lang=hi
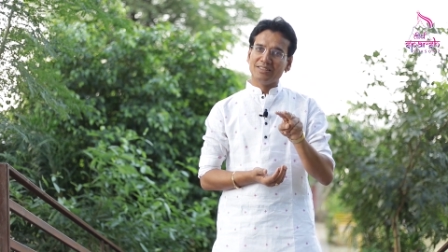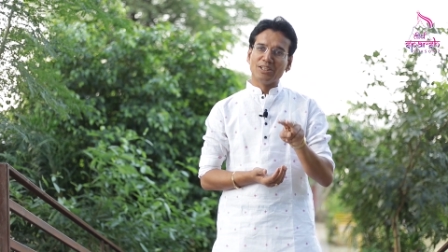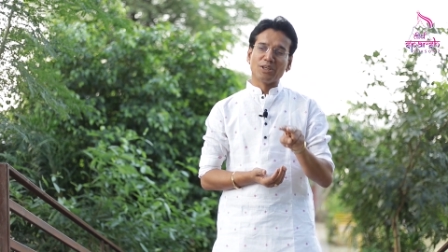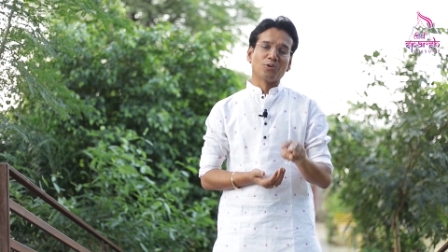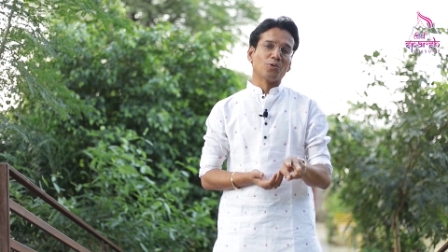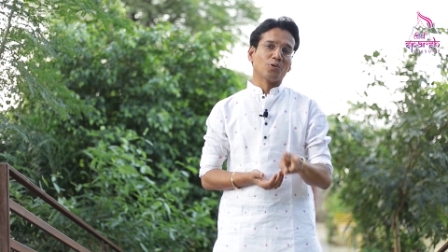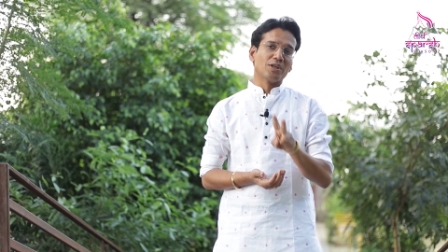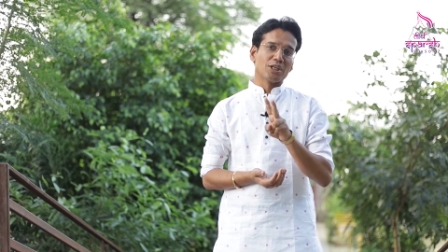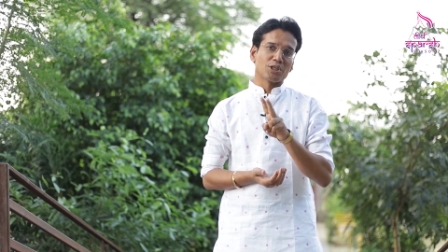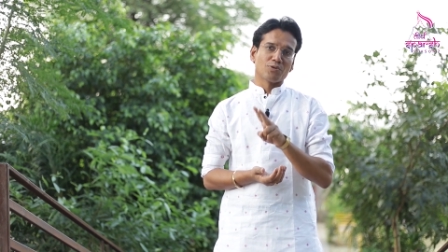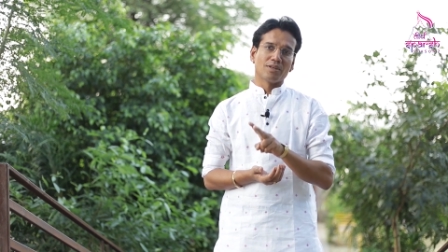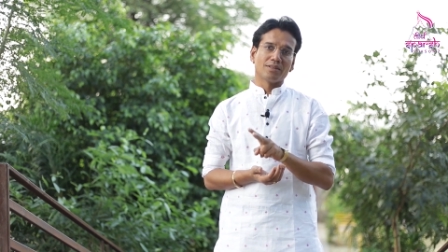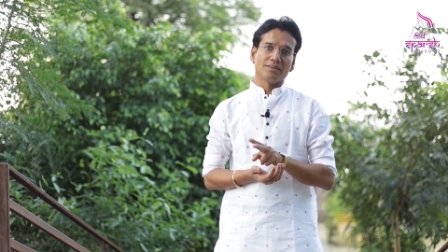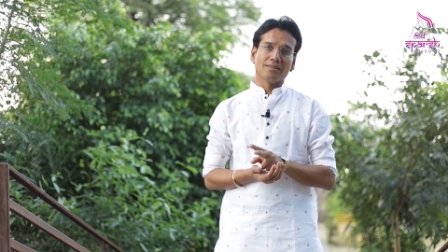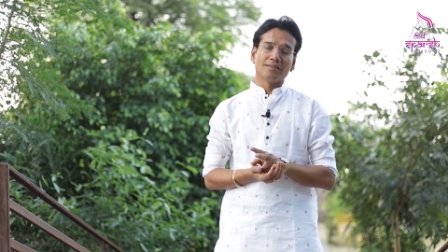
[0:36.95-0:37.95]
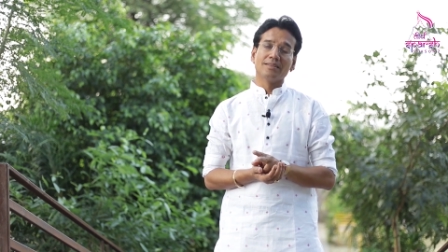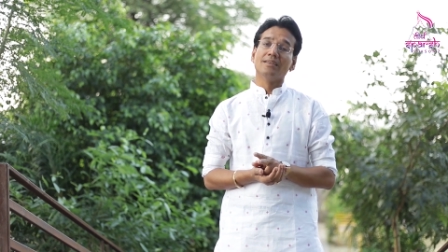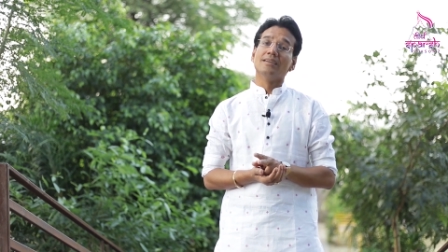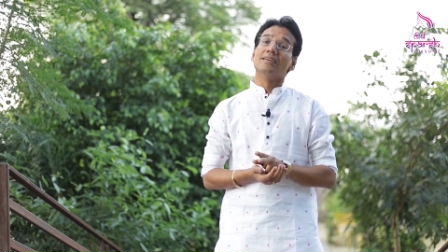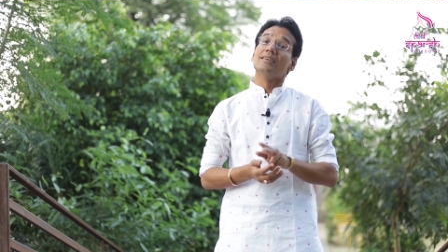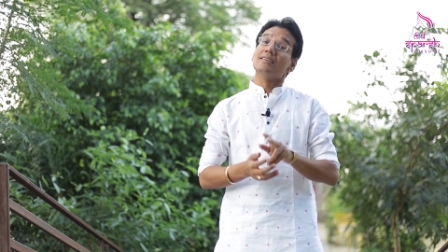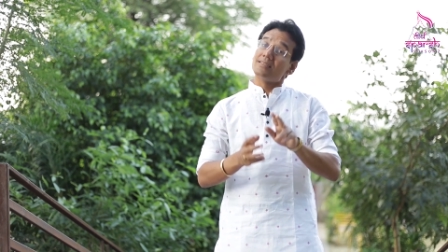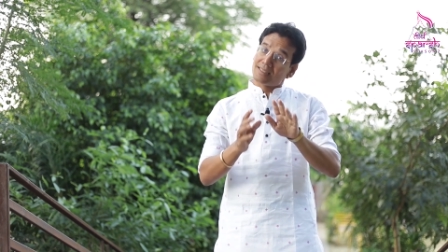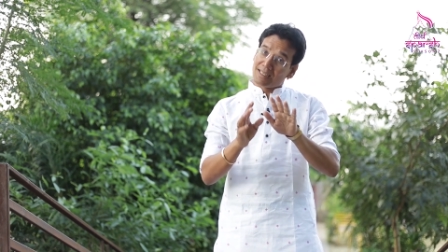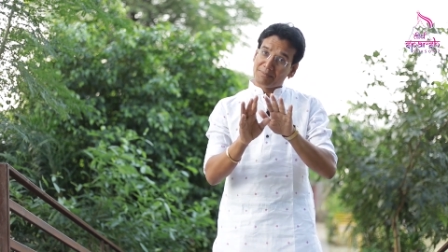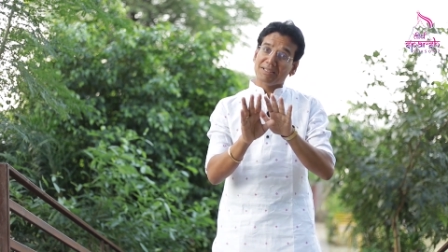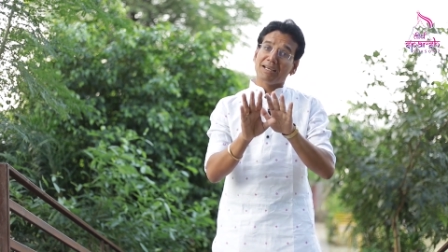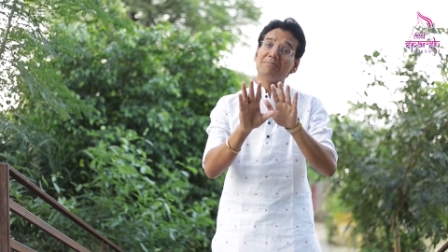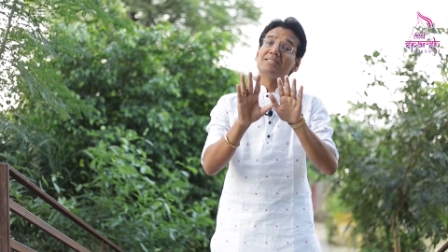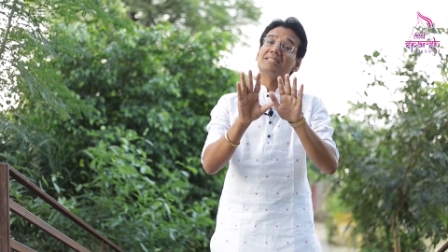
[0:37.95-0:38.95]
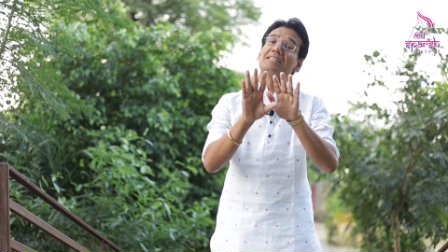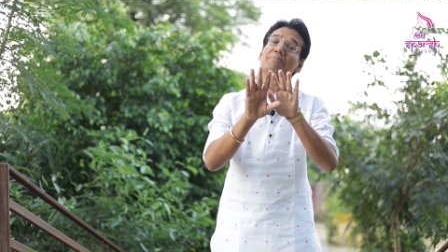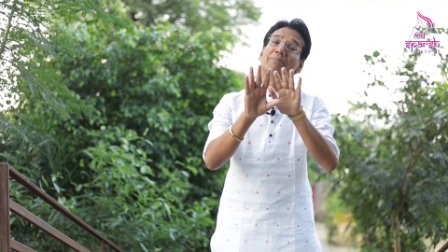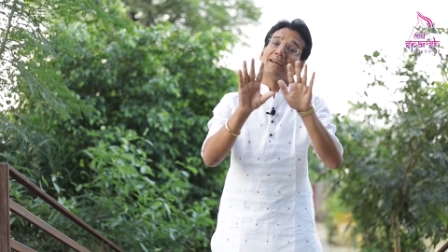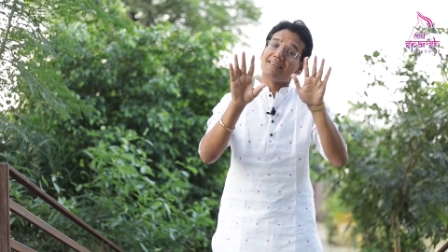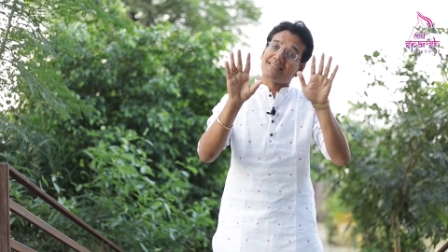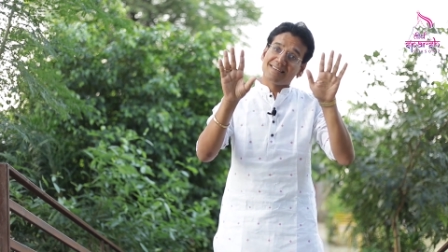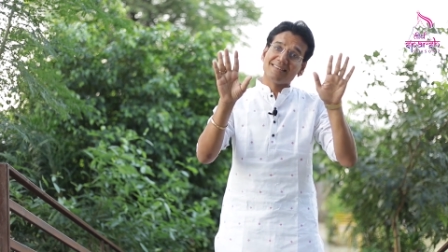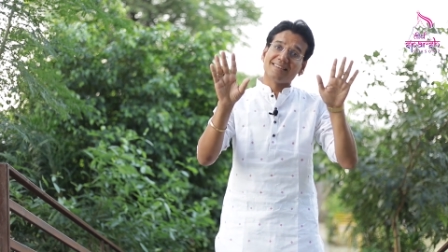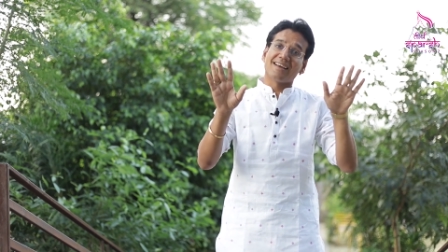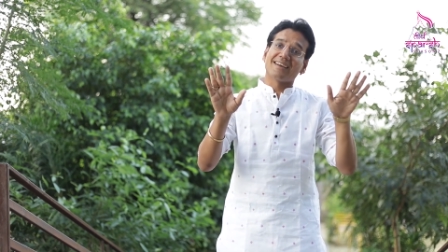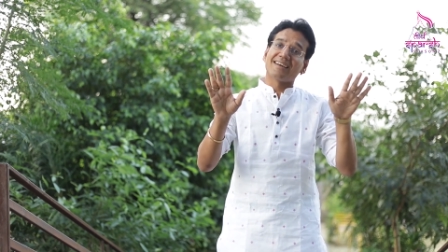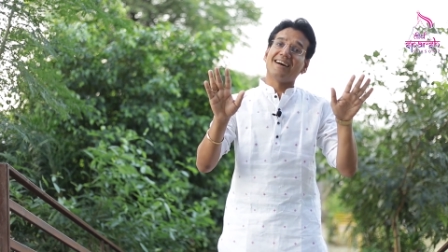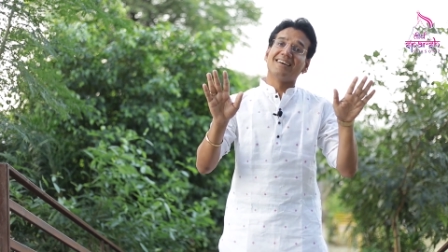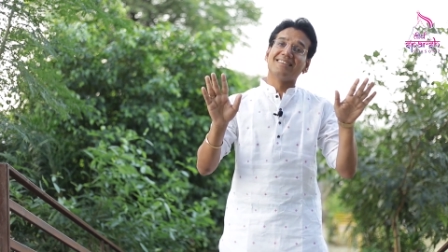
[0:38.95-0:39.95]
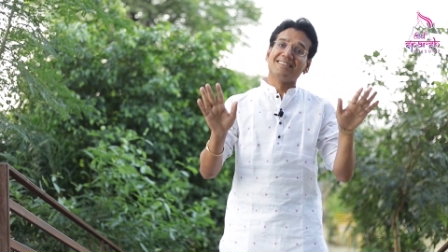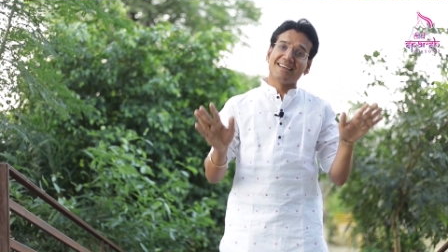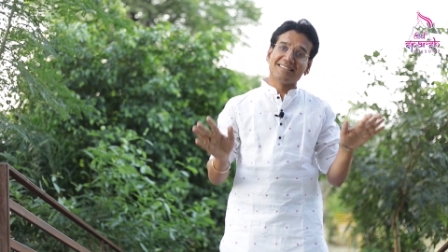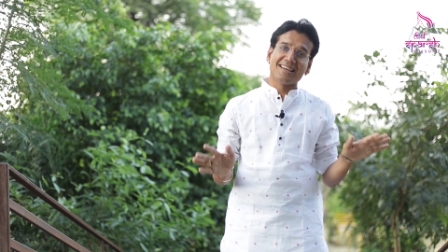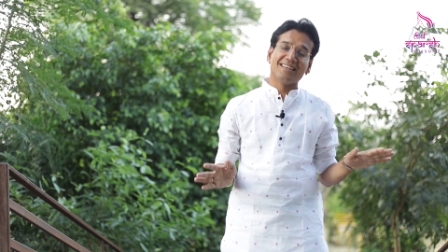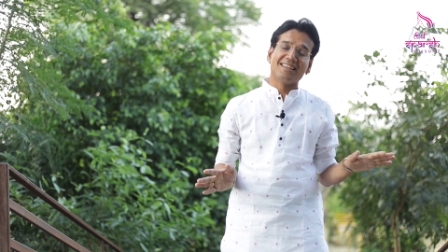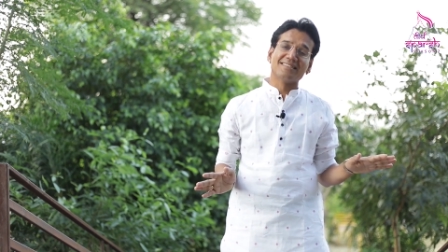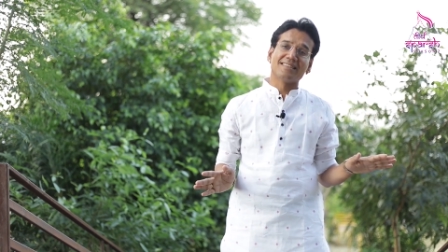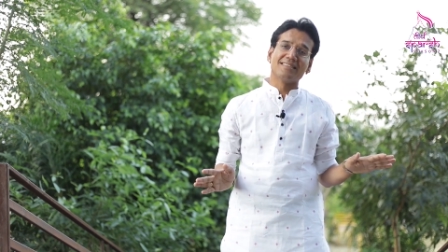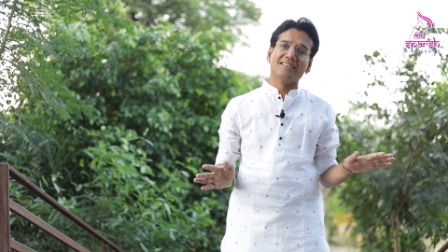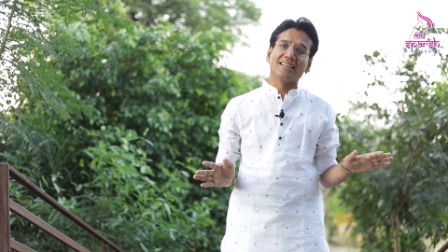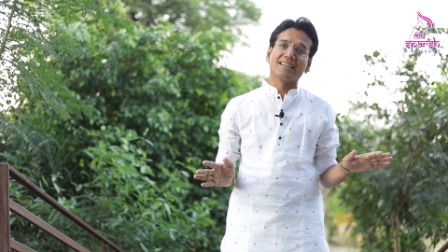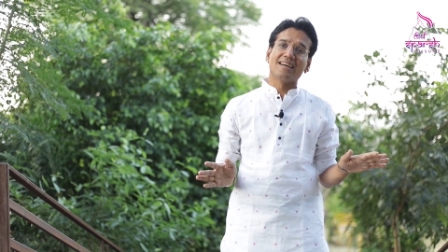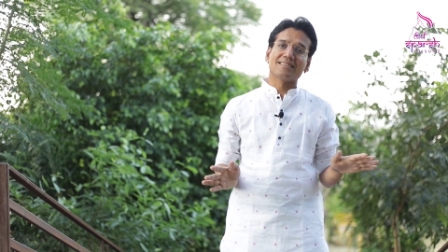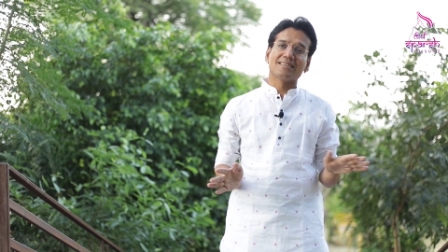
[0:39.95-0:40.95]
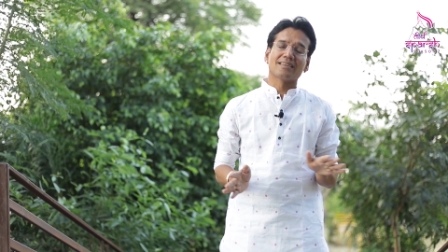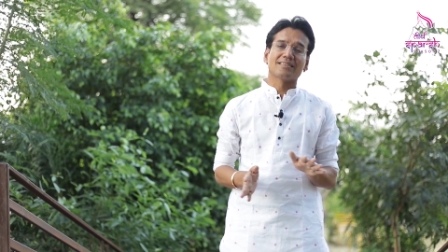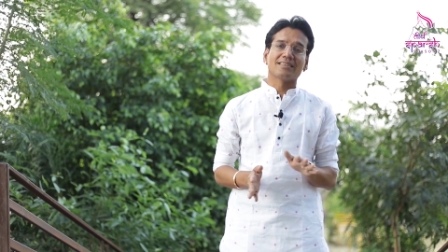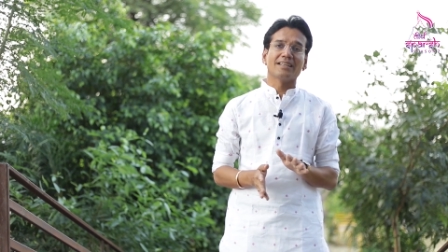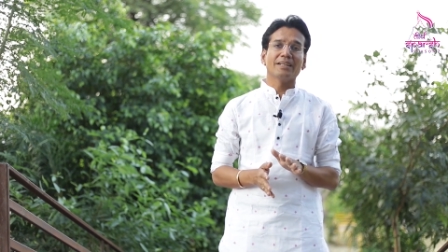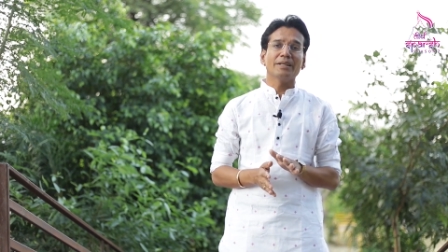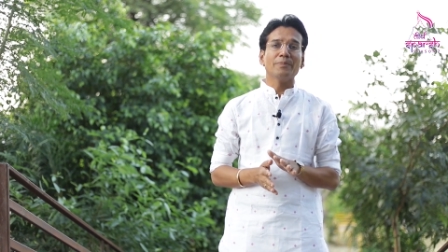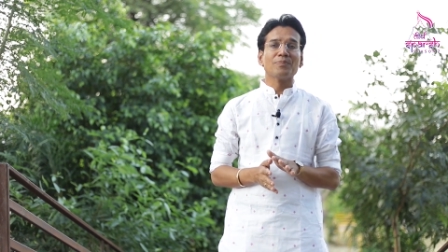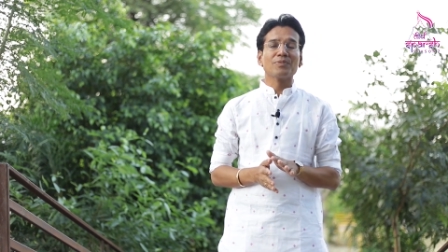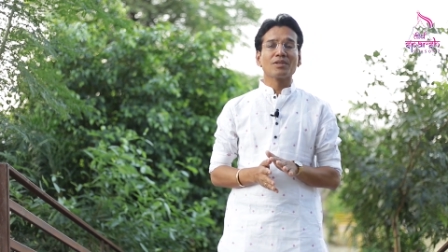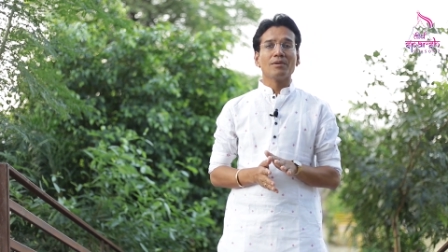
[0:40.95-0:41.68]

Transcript: ये कुकुड़ेश्वर तीर्थ इससे भी हम इसकी प्राचीनता का अंदाजा लगा सकते हैं